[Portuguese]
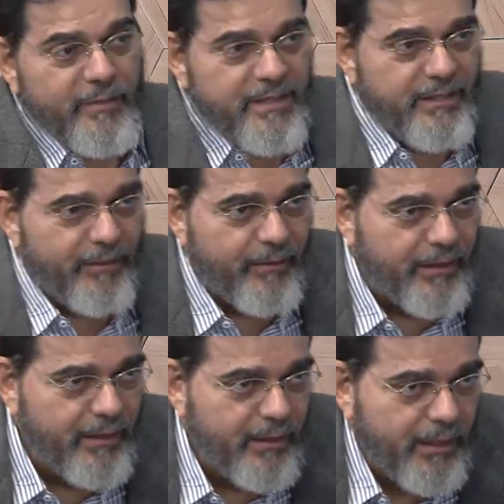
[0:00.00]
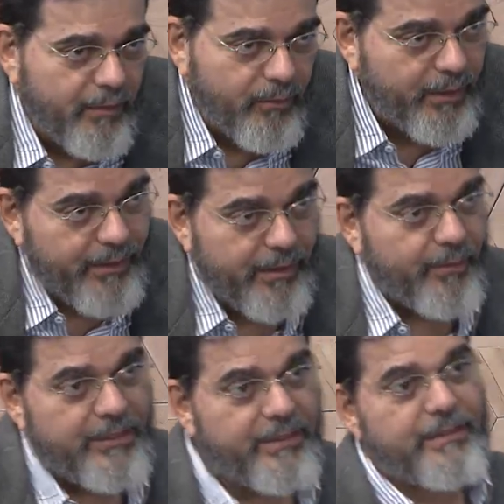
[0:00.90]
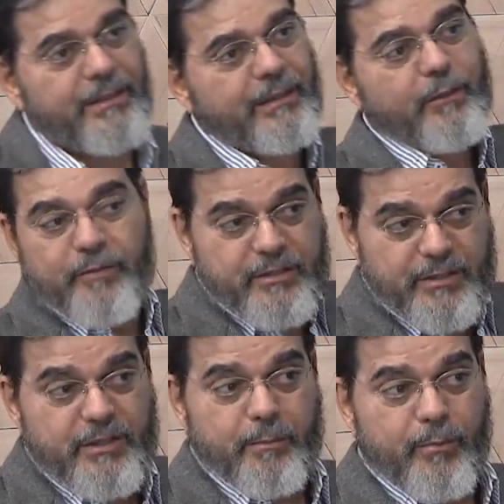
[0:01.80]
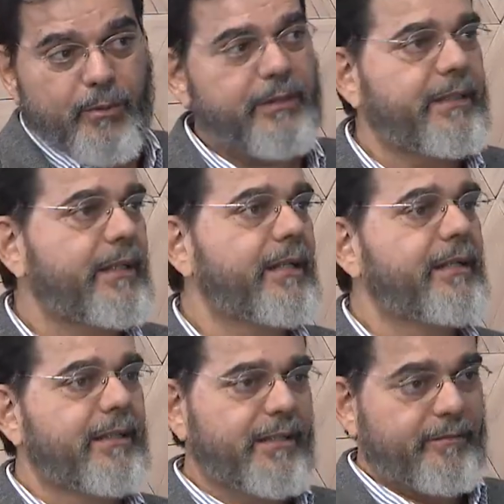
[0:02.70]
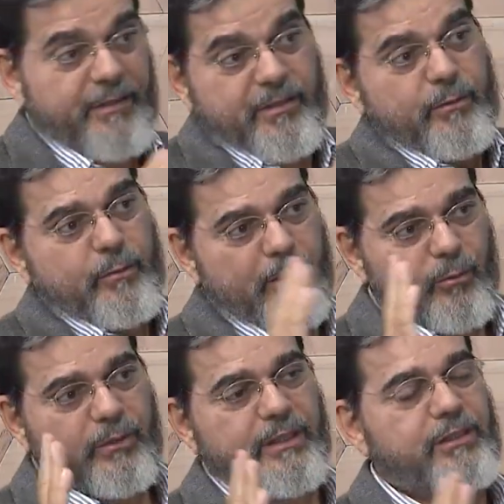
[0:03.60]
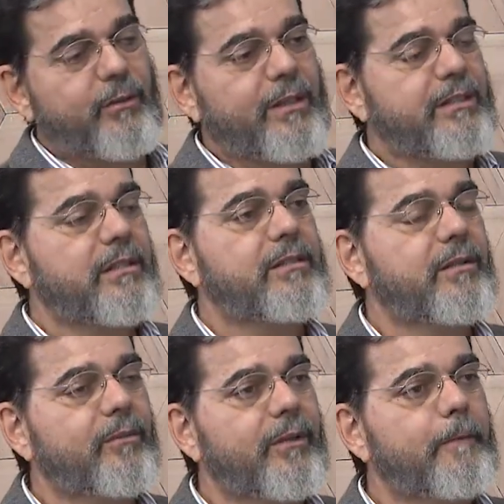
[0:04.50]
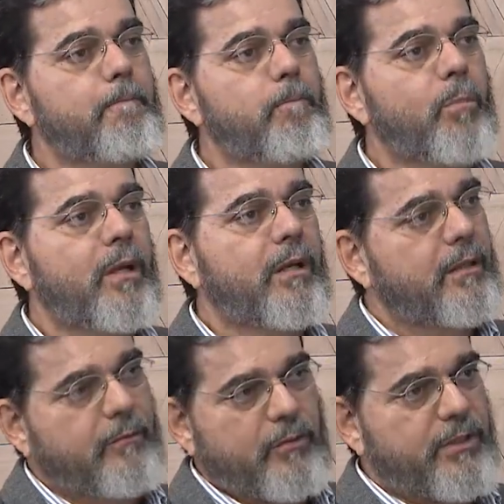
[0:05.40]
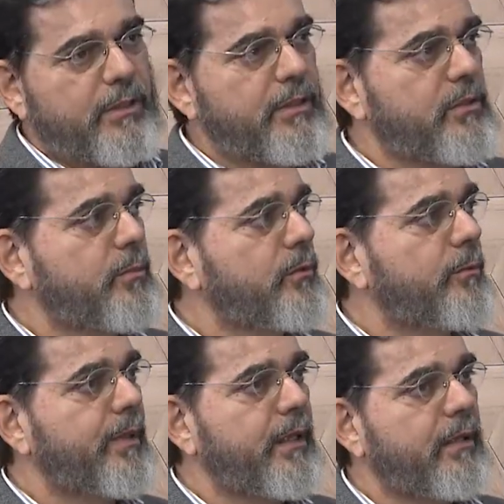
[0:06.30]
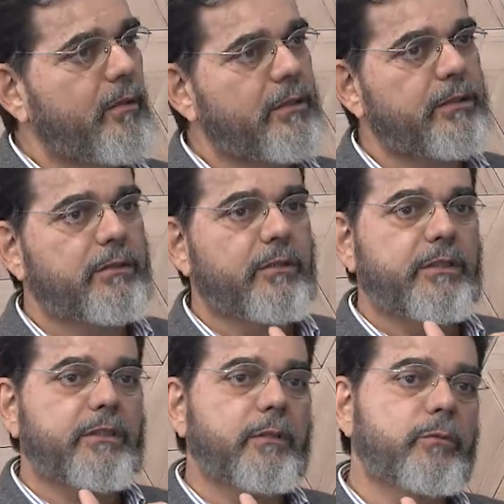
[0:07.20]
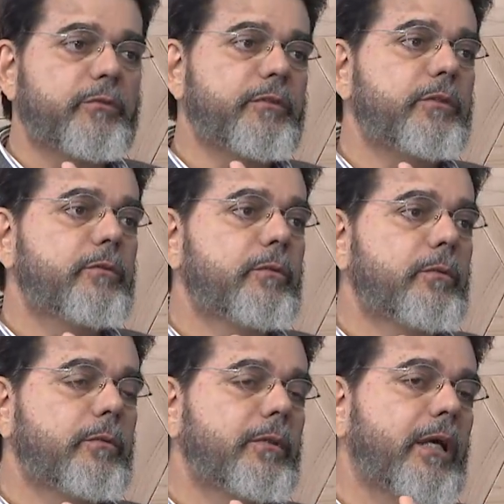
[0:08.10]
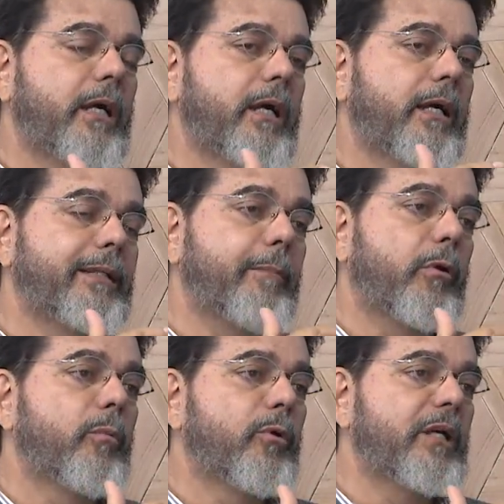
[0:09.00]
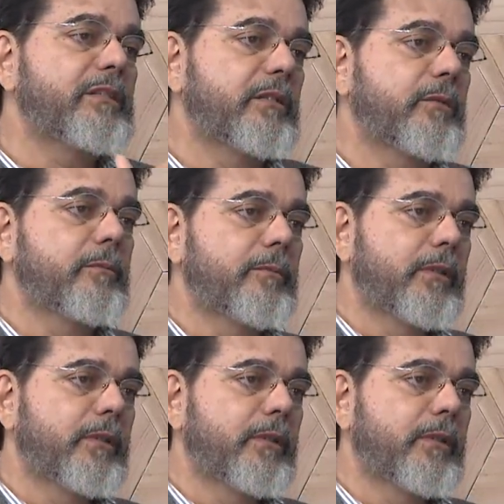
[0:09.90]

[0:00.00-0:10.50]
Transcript: sim, não é? Agora, eu acho assim, talvez seja bom até fazer uma contextualização, né? Você disse muito bem, nós, nós estamos vindo é, da promulgação